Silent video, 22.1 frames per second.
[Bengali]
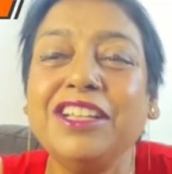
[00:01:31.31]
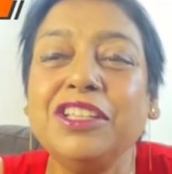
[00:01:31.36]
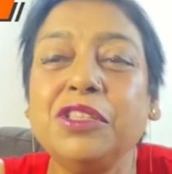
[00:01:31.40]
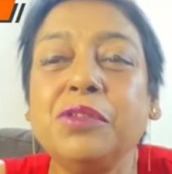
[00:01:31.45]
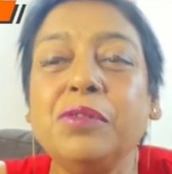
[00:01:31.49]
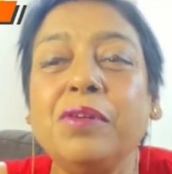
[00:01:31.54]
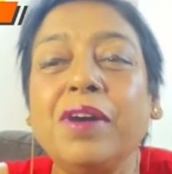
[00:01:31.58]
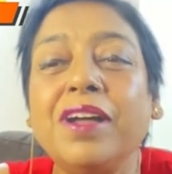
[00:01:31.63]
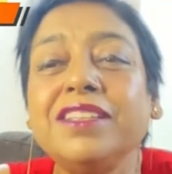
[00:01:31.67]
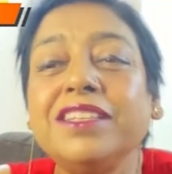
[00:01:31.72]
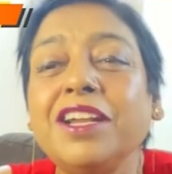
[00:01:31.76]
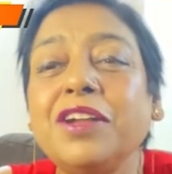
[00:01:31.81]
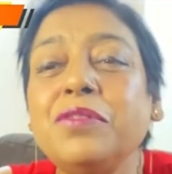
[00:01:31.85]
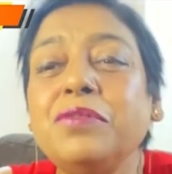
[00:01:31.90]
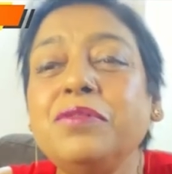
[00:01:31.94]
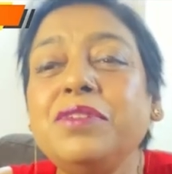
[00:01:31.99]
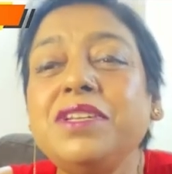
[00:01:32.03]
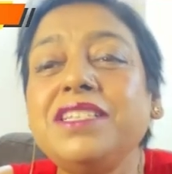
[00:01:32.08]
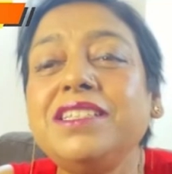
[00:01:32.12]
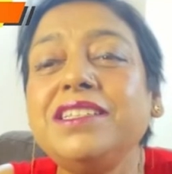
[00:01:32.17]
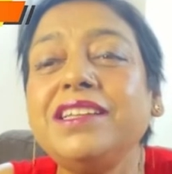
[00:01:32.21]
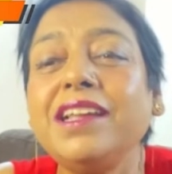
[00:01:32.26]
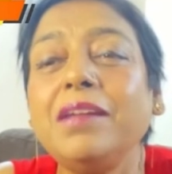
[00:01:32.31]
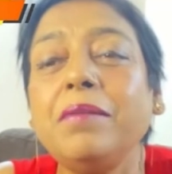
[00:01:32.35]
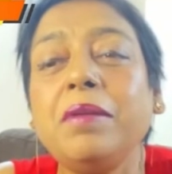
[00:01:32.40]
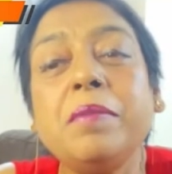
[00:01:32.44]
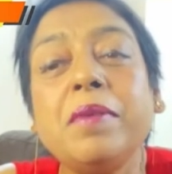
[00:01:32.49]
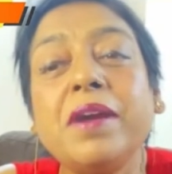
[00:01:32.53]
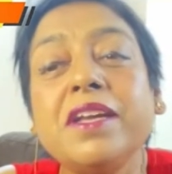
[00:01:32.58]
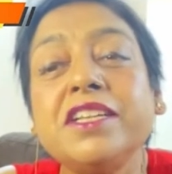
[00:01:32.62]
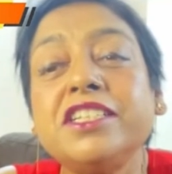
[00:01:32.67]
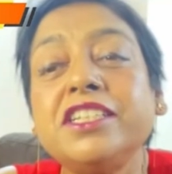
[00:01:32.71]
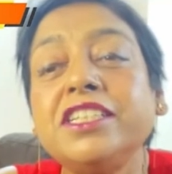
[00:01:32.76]
দু হাজার উনিশে আমি
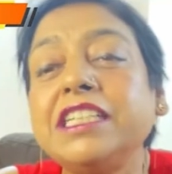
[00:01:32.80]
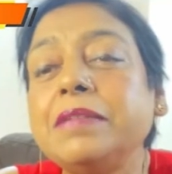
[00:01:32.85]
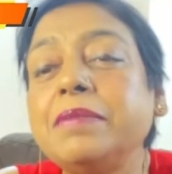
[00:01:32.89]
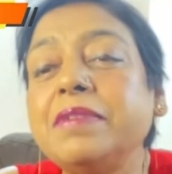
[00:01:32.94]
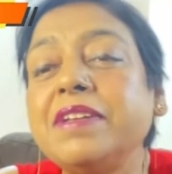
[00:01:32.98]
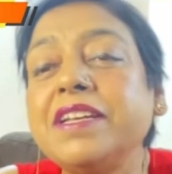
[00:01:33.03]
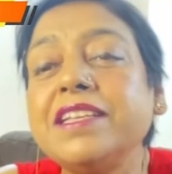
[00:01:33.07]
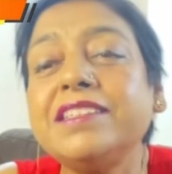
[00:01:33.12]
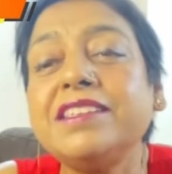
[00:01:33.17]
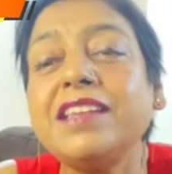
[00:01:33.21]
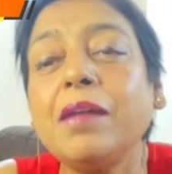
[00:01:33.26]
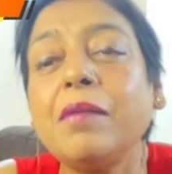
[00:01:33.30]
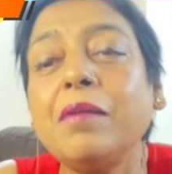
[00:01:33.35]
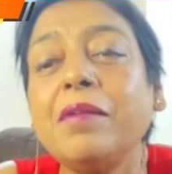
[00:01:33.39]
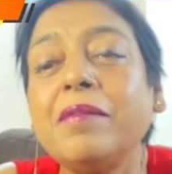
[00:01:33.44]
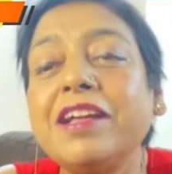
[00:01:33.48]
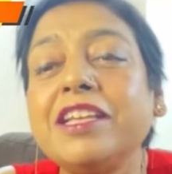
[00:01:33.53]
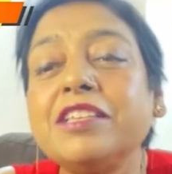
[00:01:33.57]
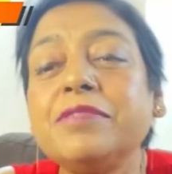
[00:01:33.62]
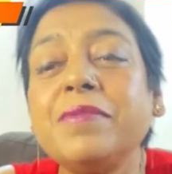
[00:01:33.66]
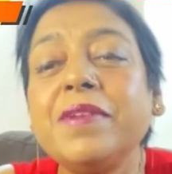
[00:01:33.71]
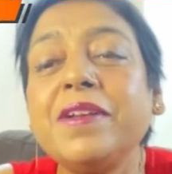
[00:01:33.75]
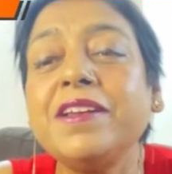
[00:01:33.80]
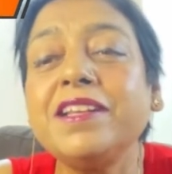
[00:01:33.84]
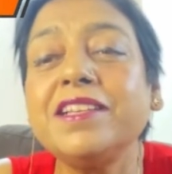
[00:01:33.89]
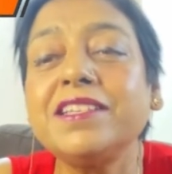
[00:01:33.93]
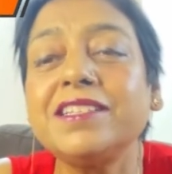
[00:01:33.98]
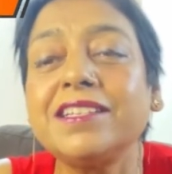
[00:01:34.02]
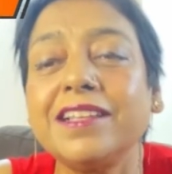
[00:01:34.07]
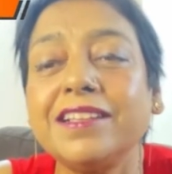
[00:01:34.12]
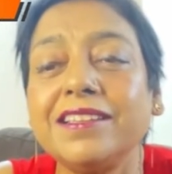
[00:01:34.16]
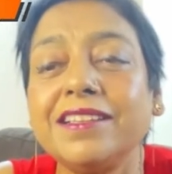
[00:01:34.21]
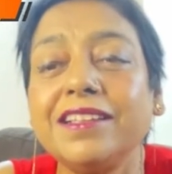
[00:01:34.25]
বৈষ্ণোদেবী গেছিলাম আমার হাজব্যান্ডের
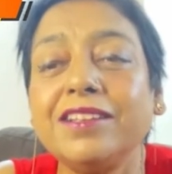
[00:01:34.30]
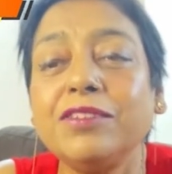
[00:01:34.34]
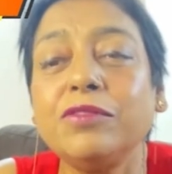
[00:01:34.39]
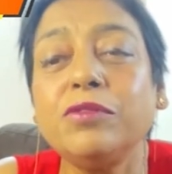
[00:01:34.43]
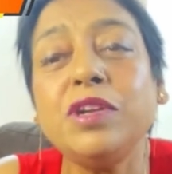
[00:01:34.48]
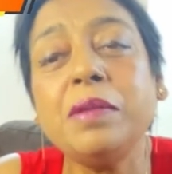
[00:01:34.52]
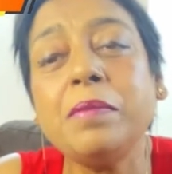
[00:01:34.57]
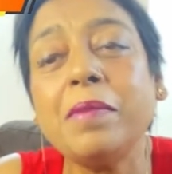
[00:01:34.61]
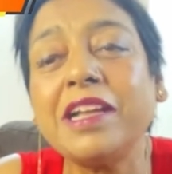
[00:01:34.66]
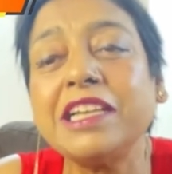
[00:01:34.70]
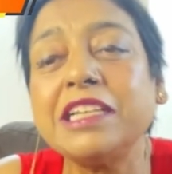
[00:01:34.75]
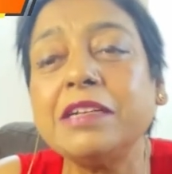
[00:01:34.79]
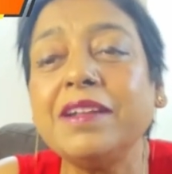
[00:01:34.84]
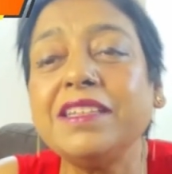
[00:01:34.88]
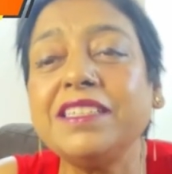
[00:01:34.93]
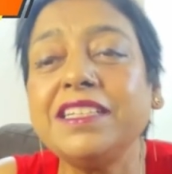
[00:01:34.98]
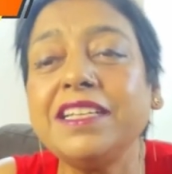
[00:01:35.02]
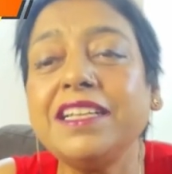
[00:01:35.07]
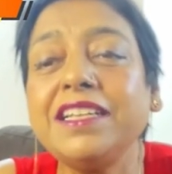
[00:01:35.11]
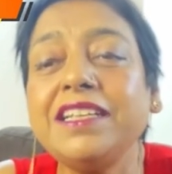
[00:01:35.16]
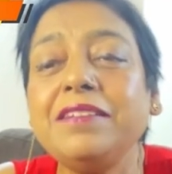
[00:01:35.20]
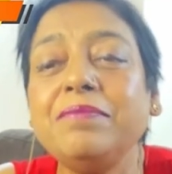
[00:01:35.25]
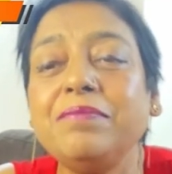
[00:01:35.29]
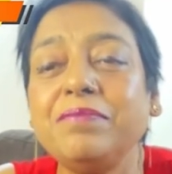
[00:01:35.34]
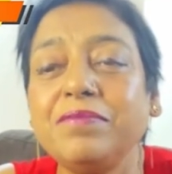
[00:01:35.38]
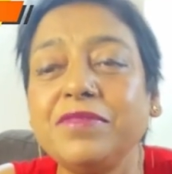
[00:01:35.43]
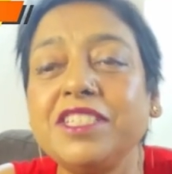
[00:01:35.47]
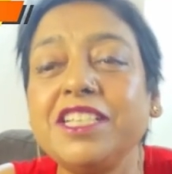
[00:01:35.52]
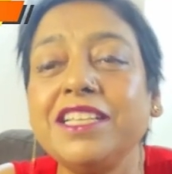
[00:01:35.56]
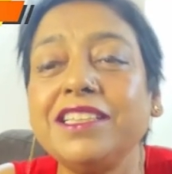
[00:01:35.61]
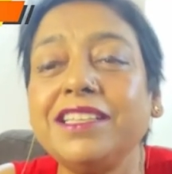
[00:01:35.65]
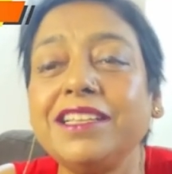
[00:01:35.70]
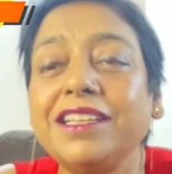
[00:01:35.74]
সাথে উনি মাঝে মাঝেই
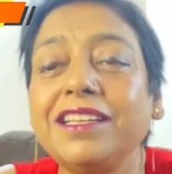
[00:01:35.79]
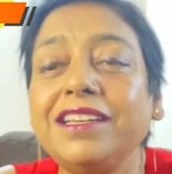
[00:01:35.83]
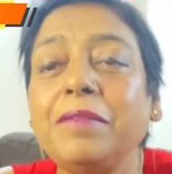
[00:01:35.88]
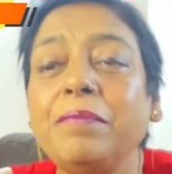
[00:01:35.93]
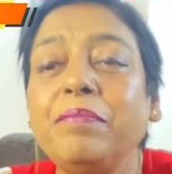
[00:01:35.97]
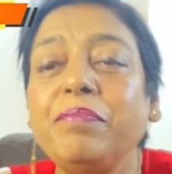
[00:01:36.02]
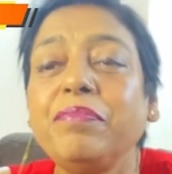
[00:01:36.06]
যেতেন